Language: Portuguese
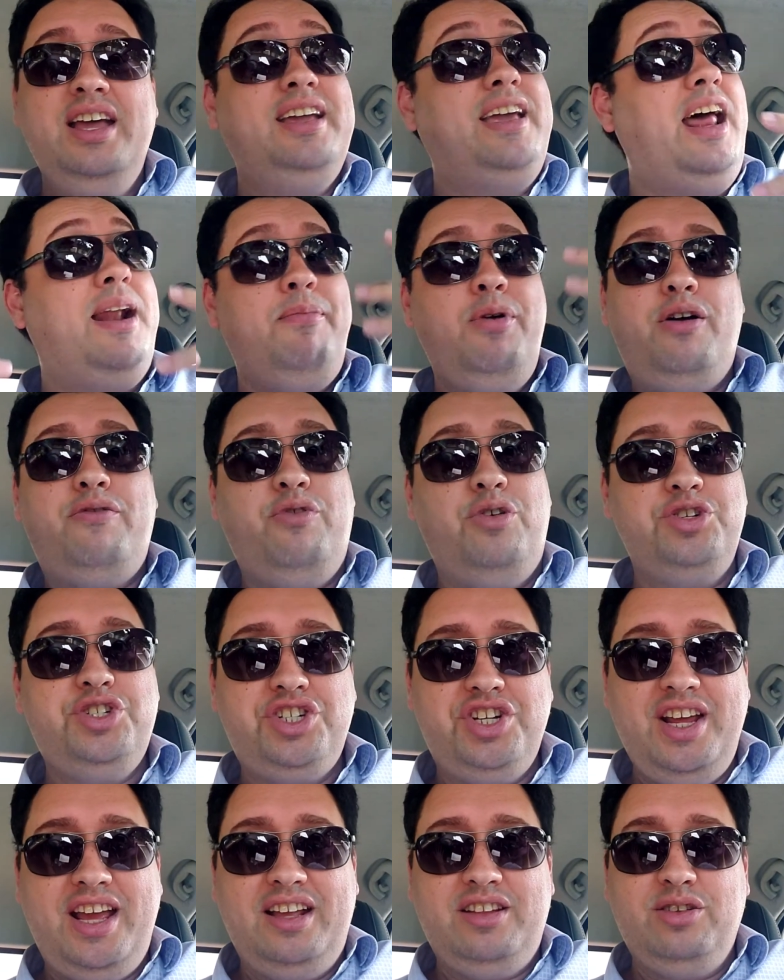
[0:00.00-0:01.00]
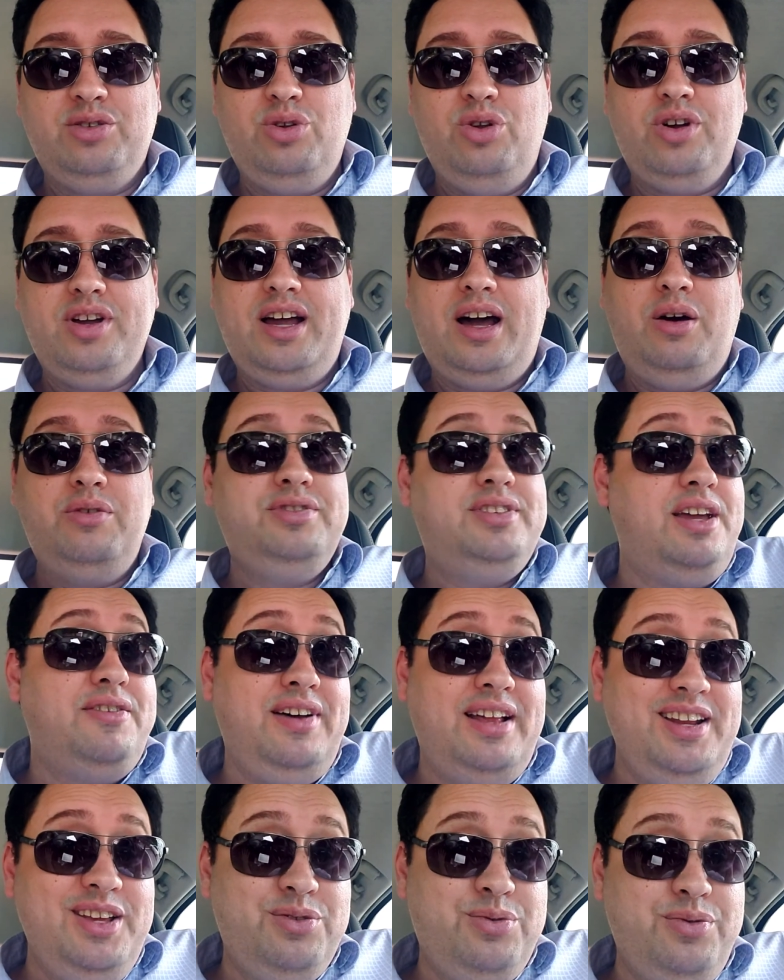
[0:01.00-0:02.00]
que era a maior fonte de renda do local, ter
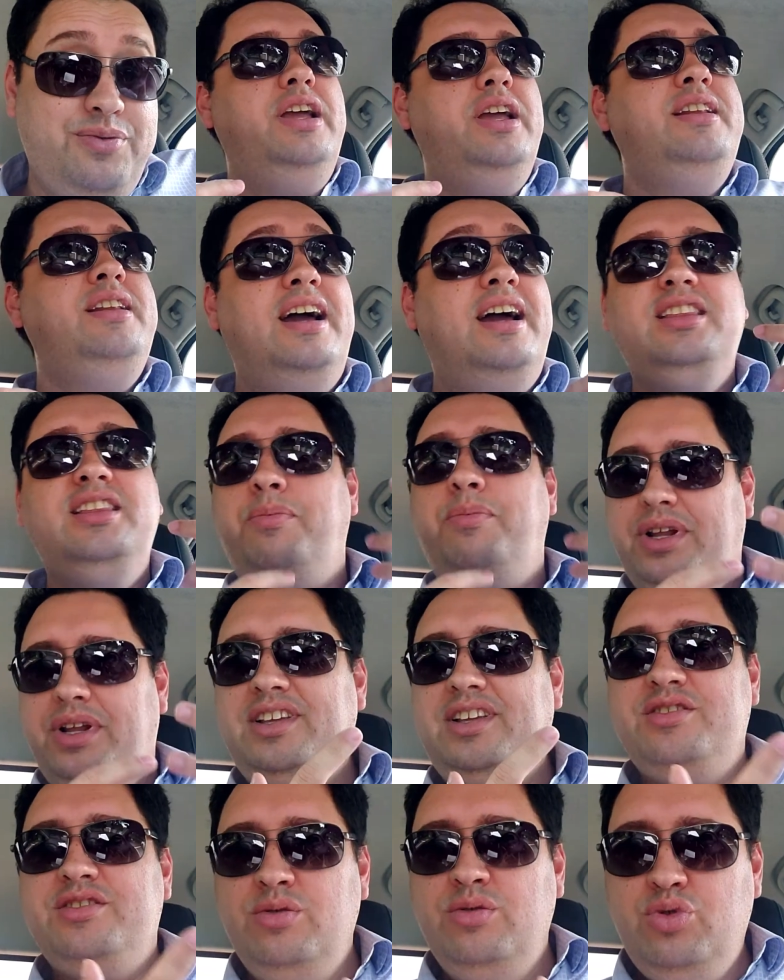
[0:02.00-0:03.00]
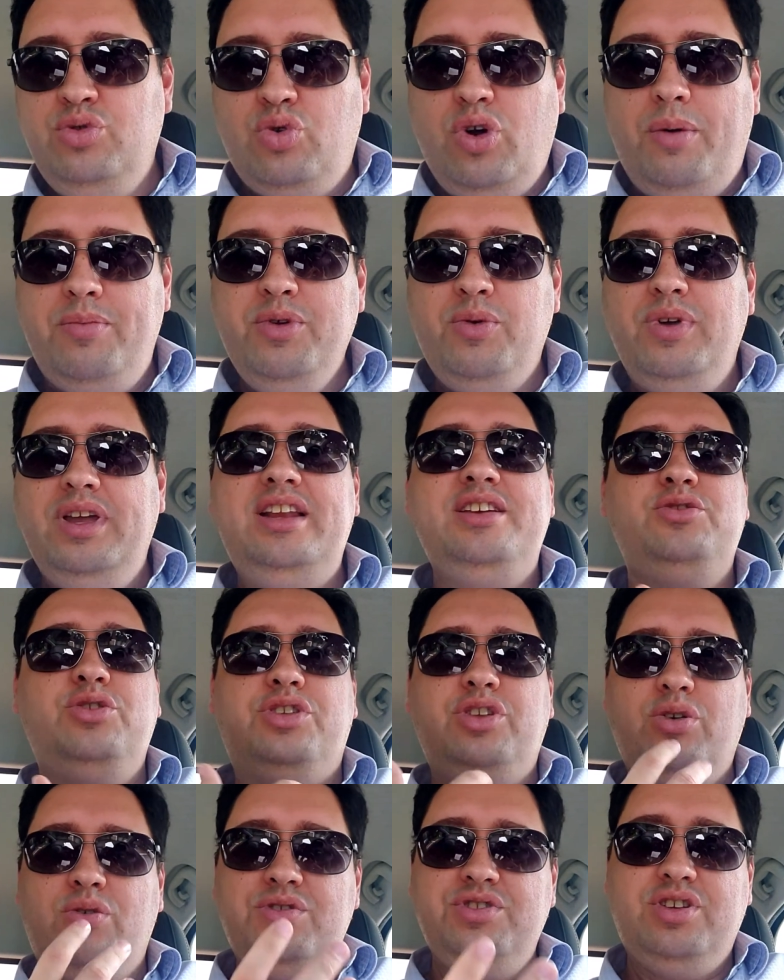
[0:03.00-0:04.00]
falido. E na interpretação do Robin Williams,
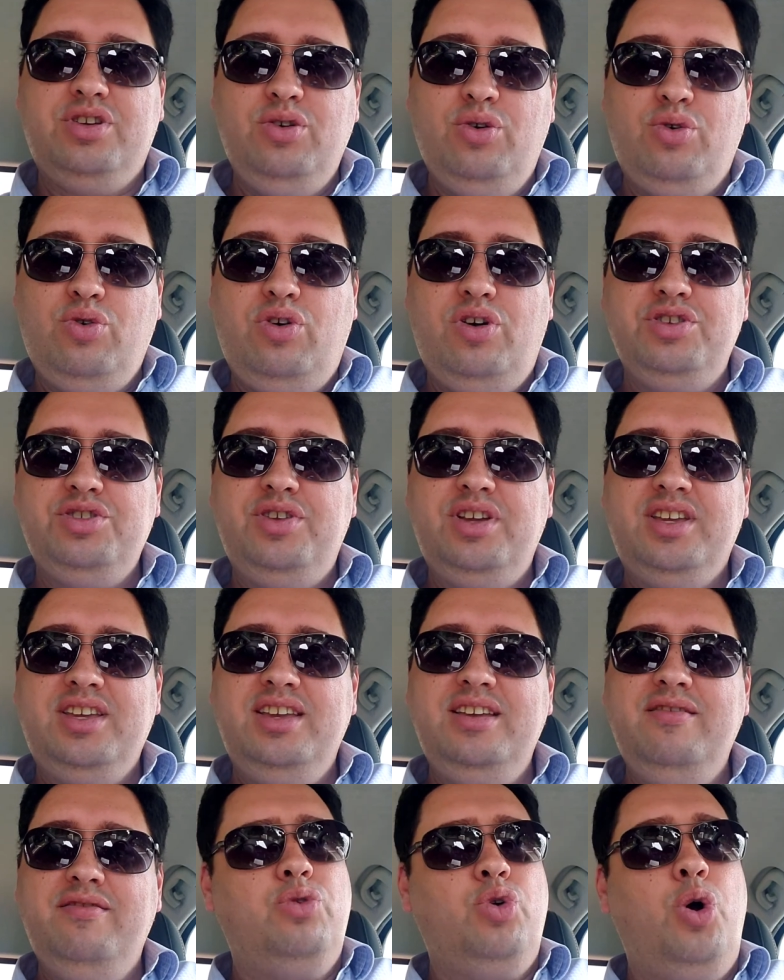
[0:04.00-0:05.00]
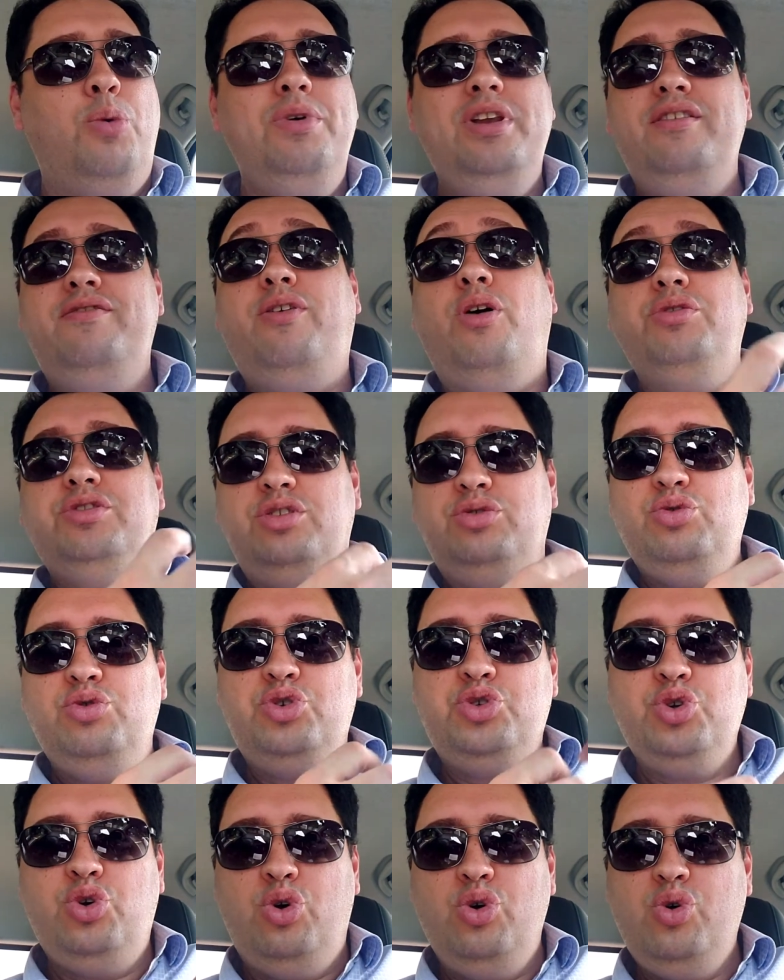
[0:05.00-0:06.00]
outra coisa que eu gosto é que, como ele volta do
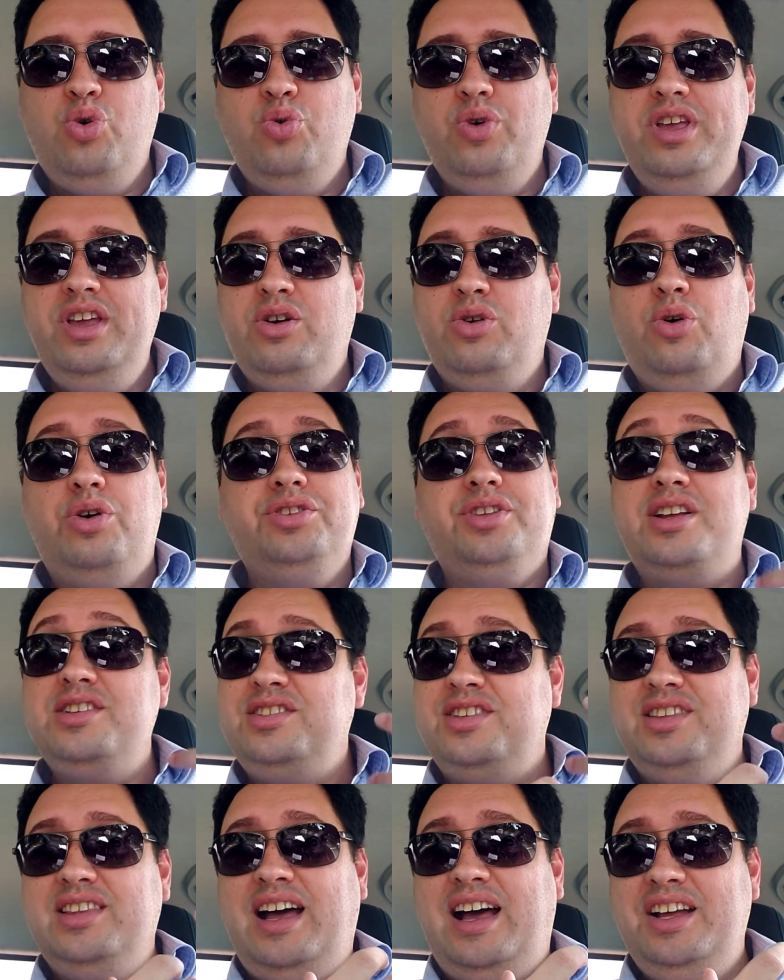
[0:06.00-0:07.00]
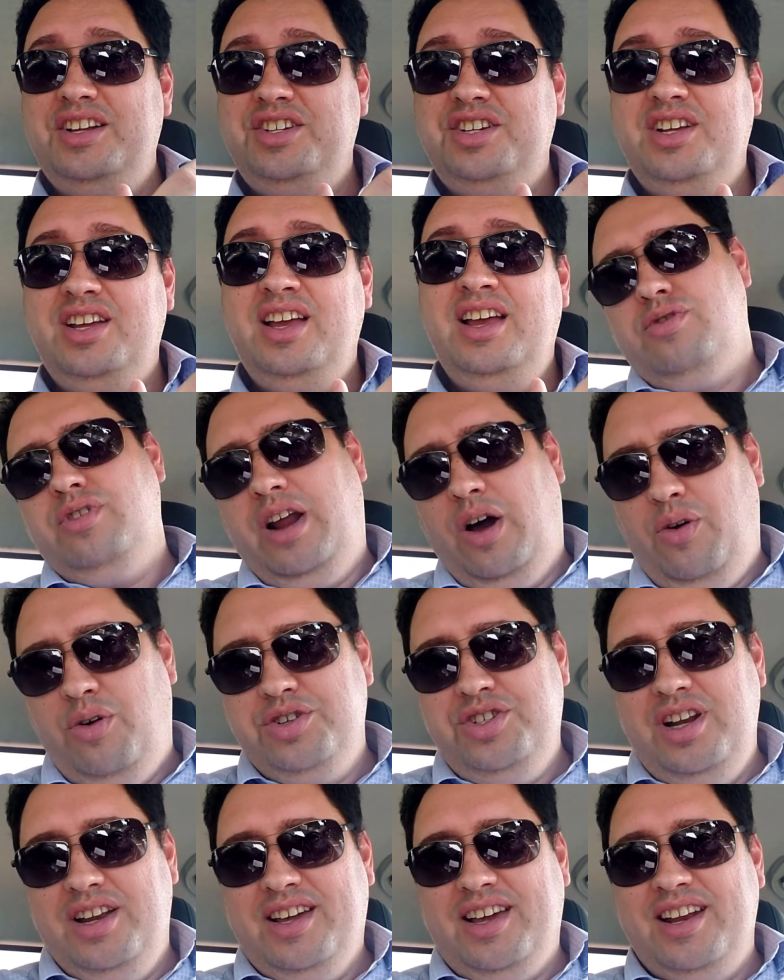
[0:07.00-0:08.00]
jogo e encontra a cidade na
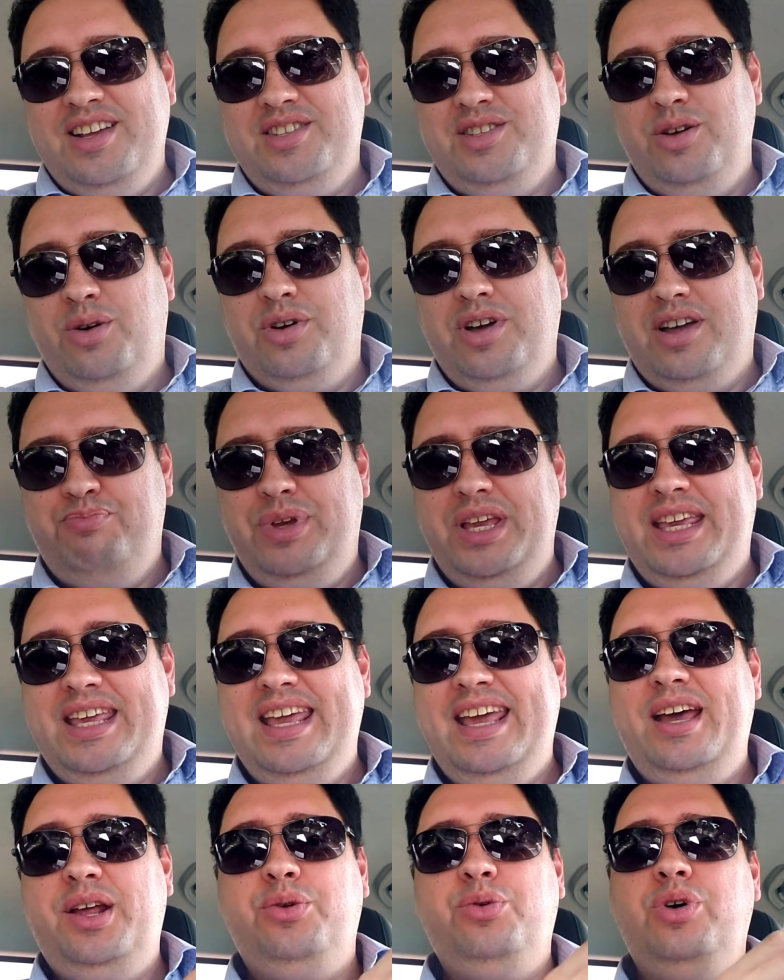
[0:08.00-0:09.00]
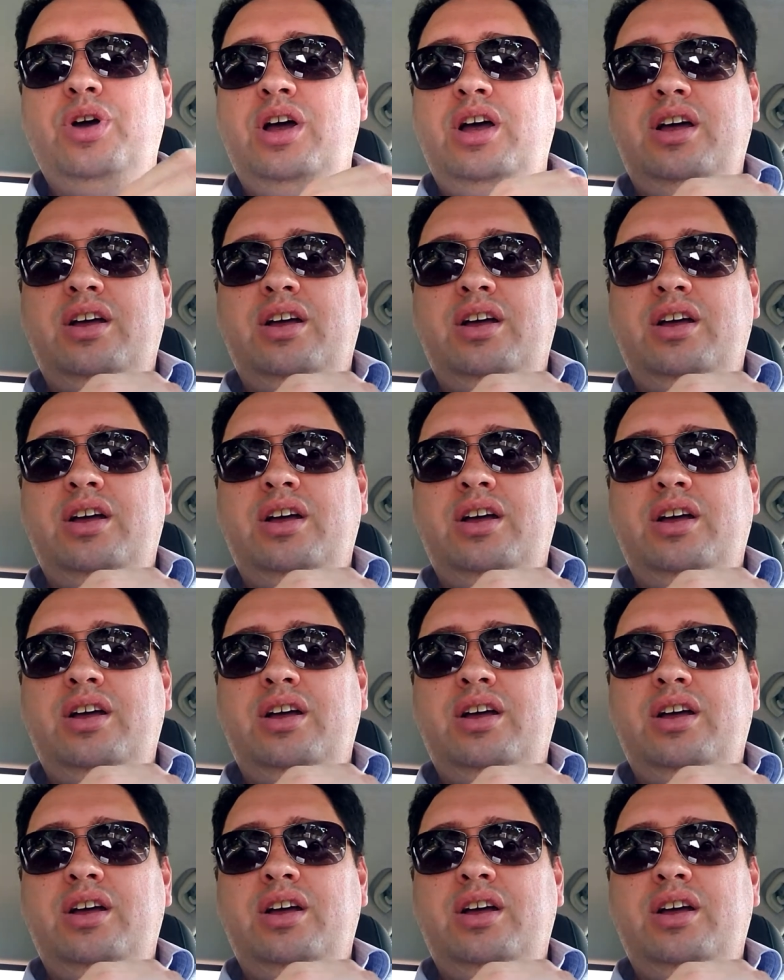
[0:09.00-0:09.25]
onde ele cresceu pequeno,